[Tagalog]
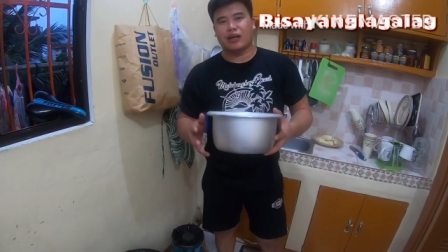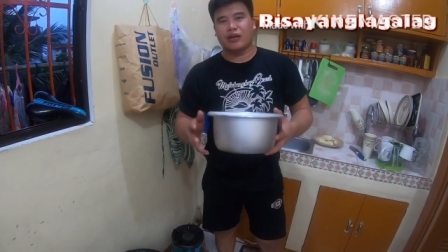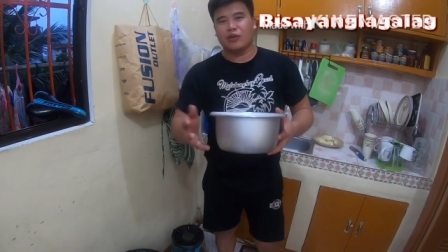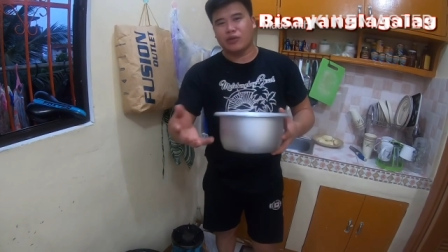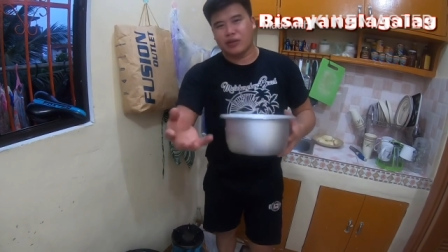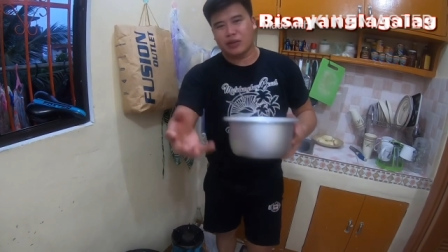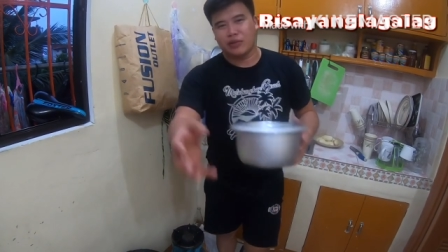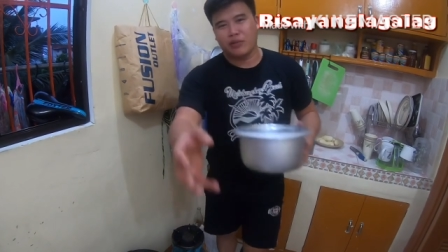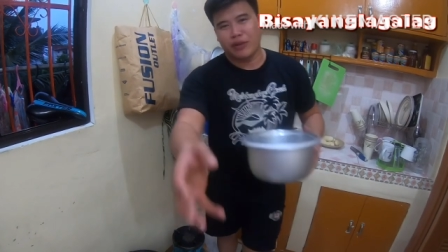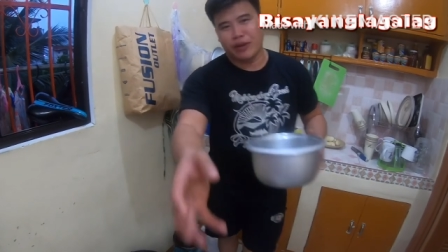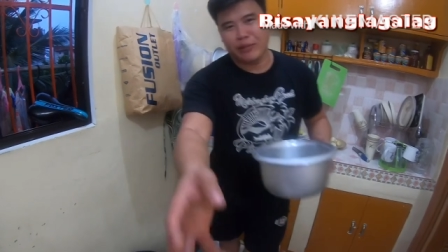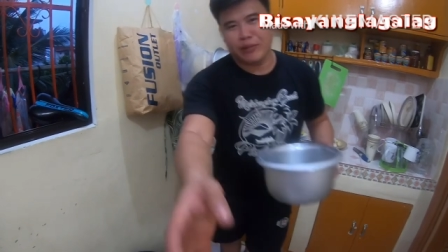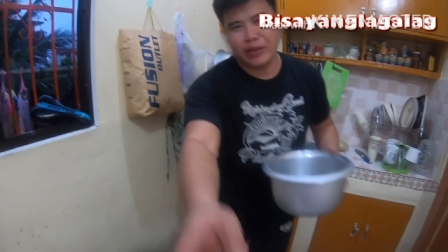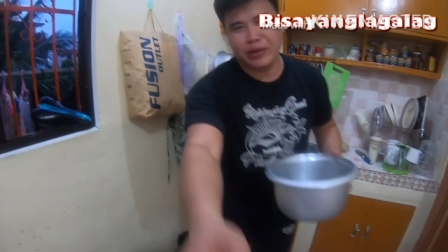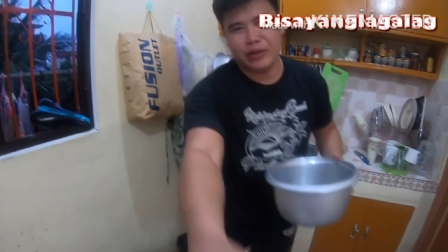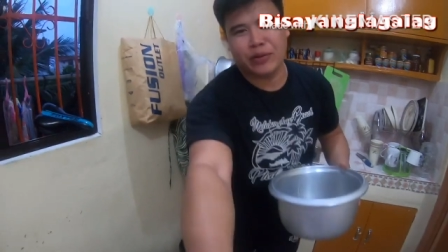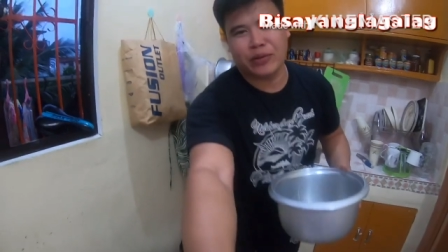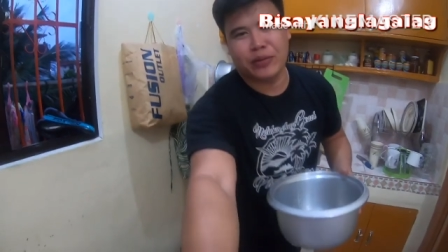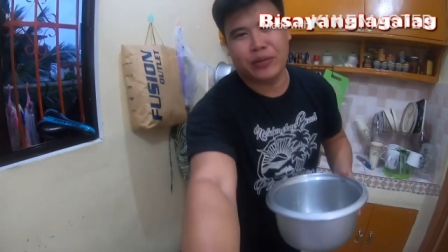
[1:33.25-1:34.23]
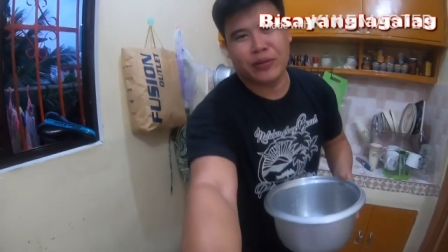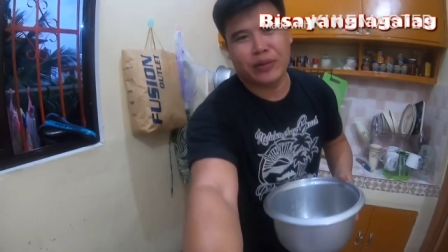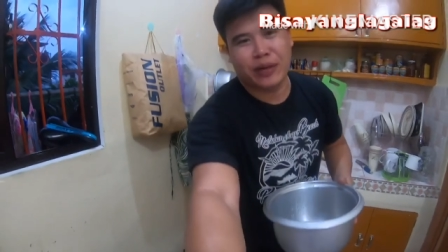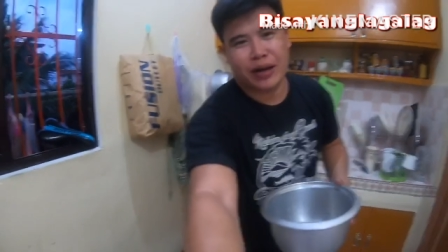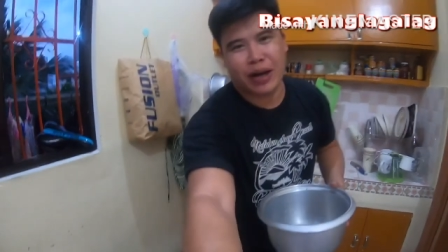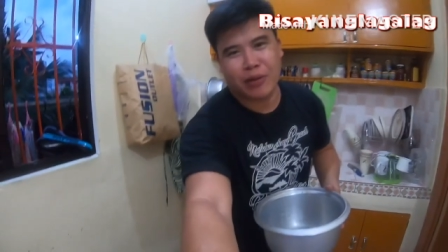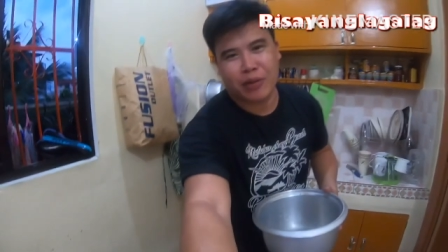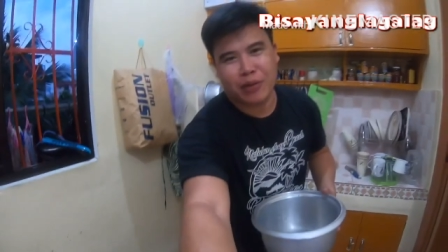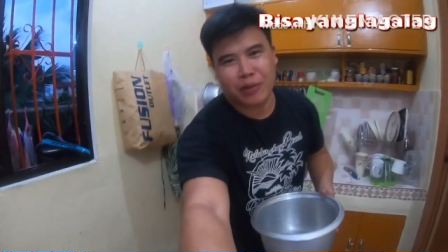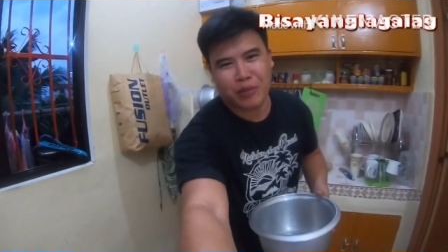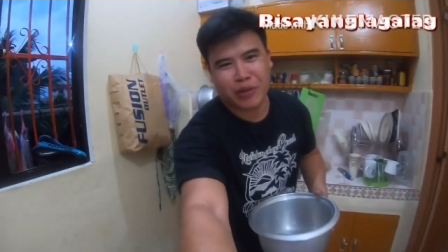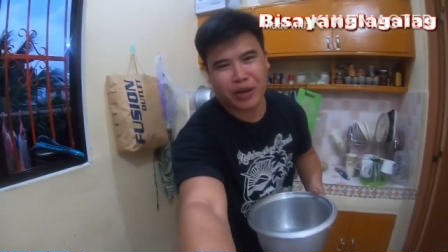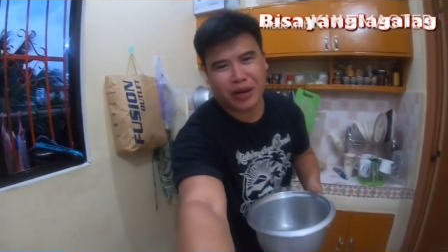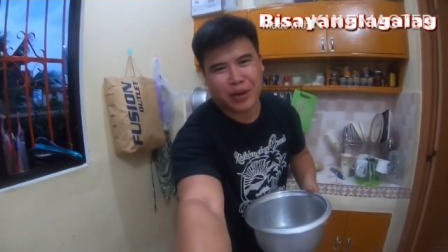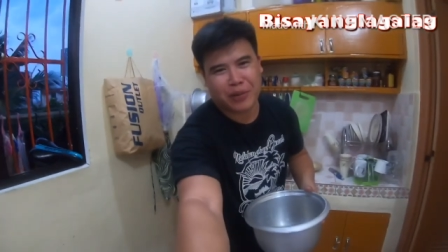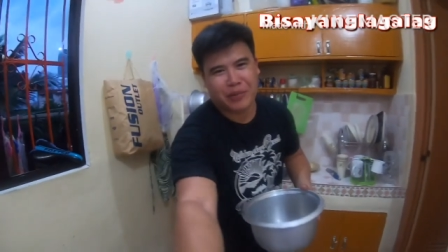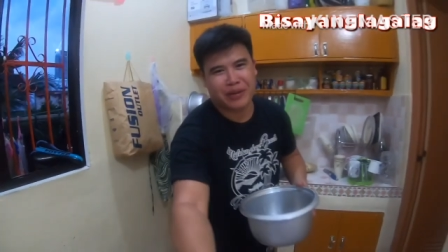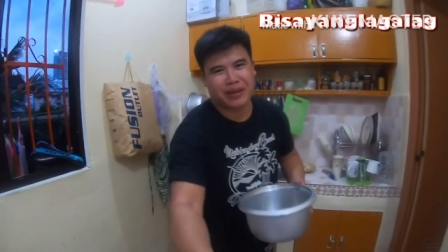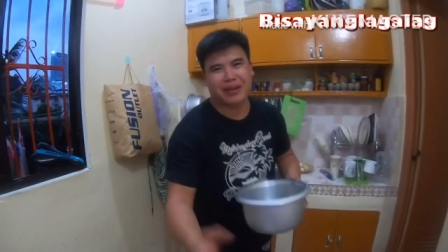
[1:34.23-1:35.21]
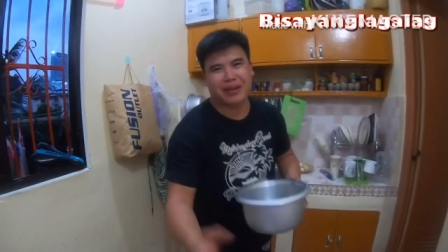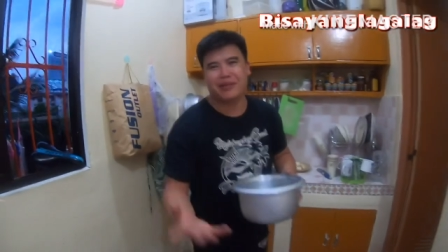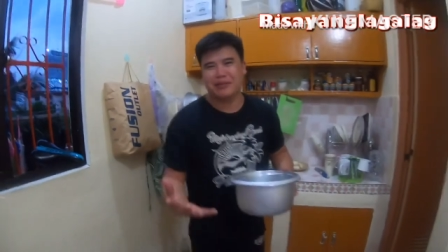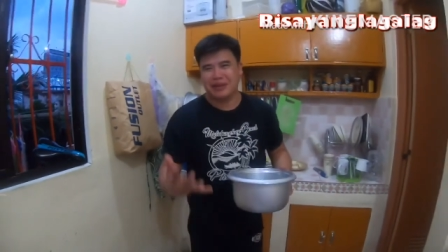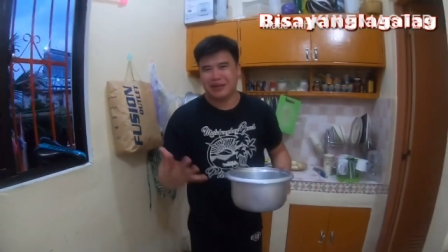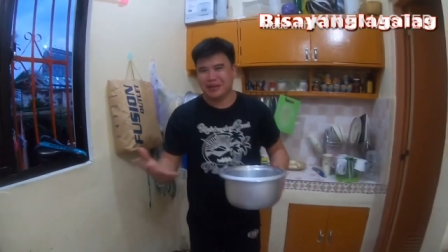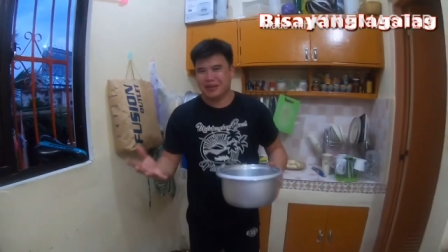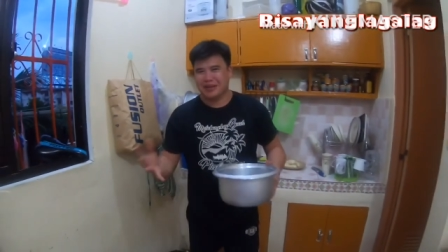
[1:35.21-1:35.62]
Ayusin mo naman yung hawak mo ng camera. Para...